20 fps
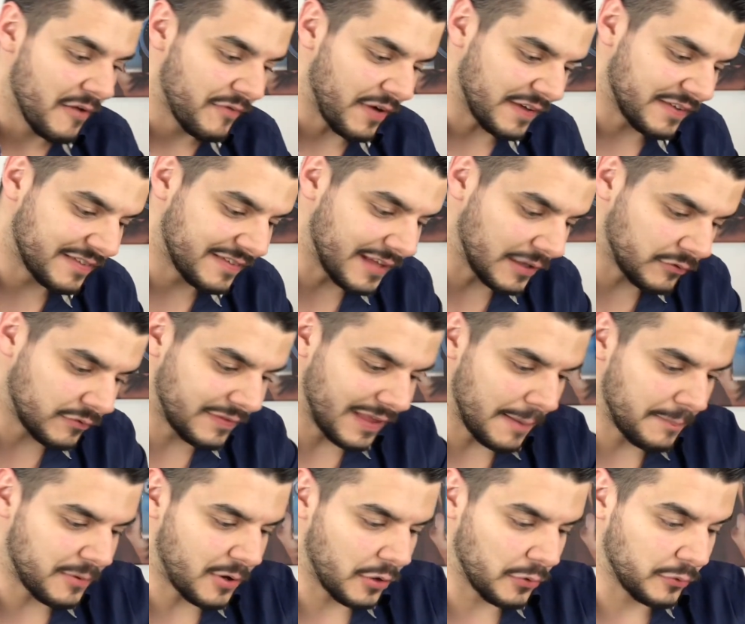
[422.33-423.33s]
Faz tanto
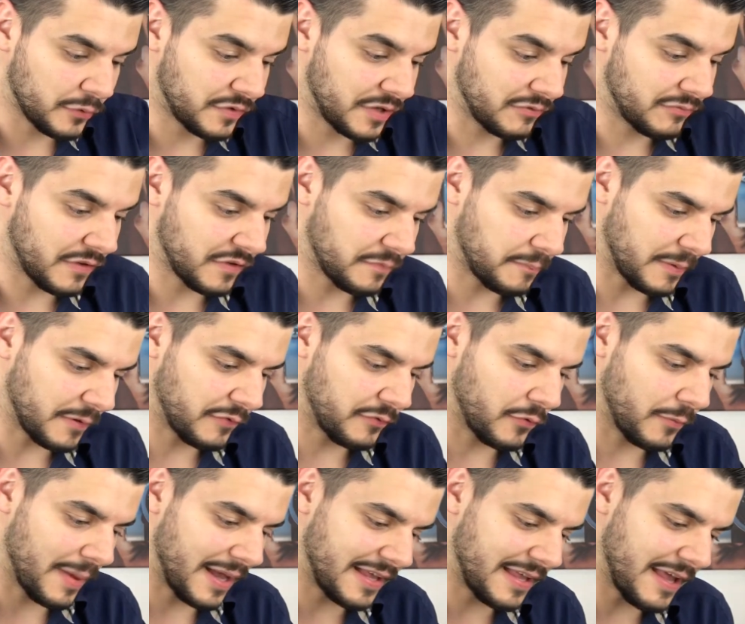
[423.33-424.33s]
tempo que eu não sinto esse
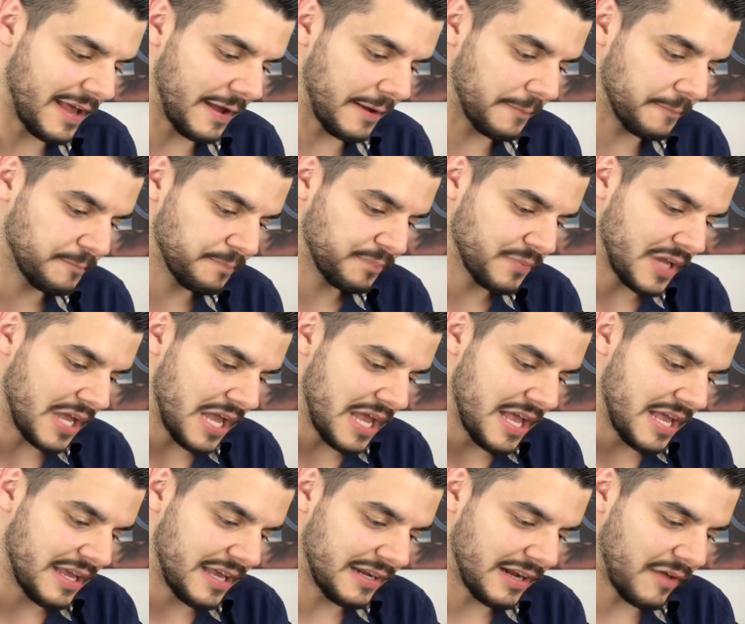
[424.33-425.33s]
perfume aqui
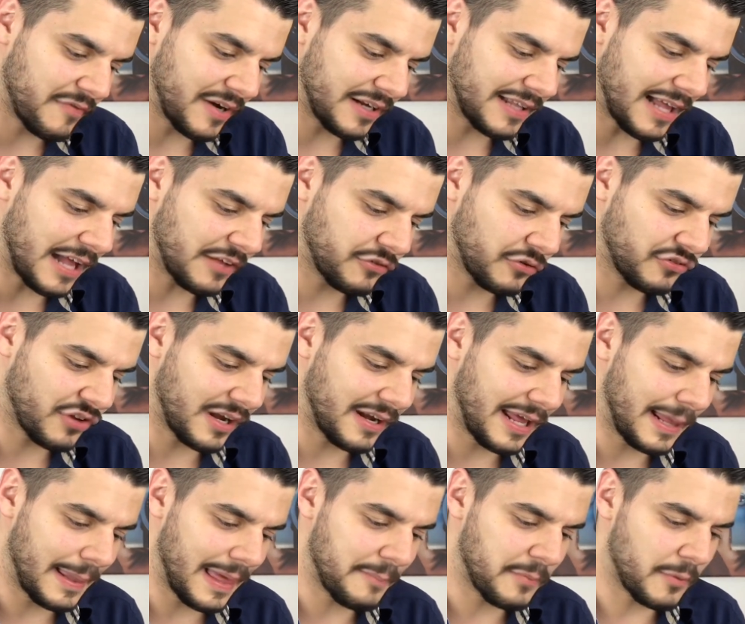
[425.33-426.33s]
e na verdade eu já
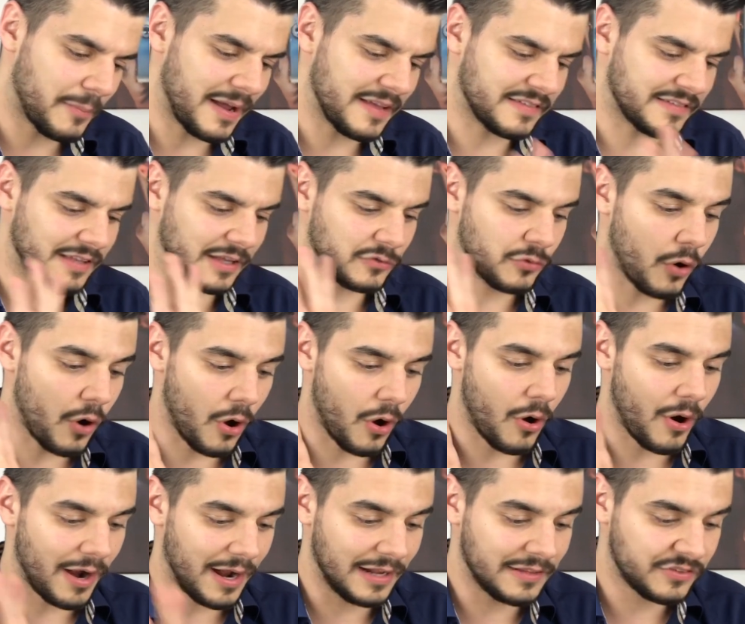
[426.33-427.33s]
nem lembro mais tanto.
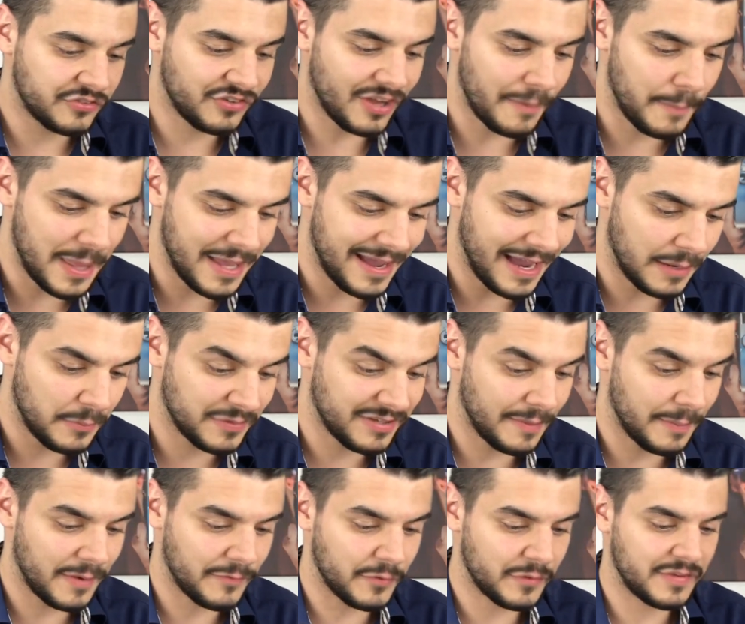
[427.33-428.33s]
Ó, ó antes de abrir, quero
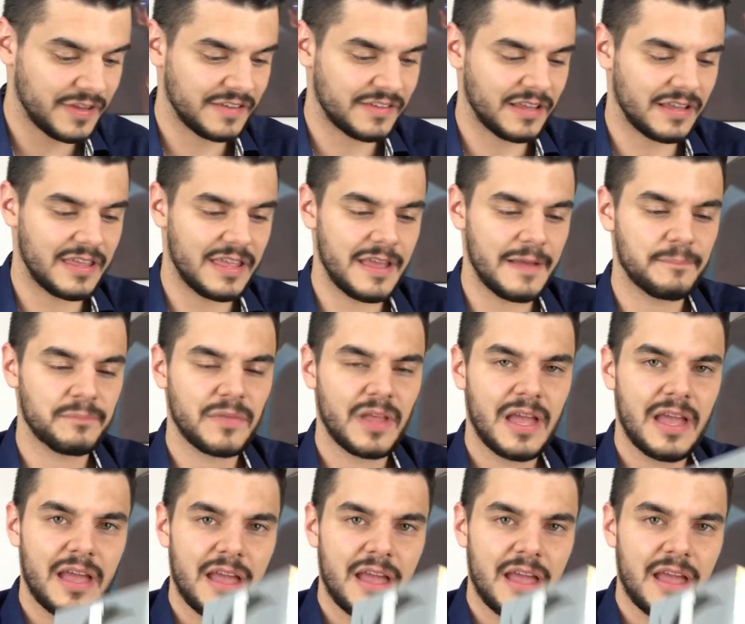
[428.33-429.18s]
mostrar para vocês aqui.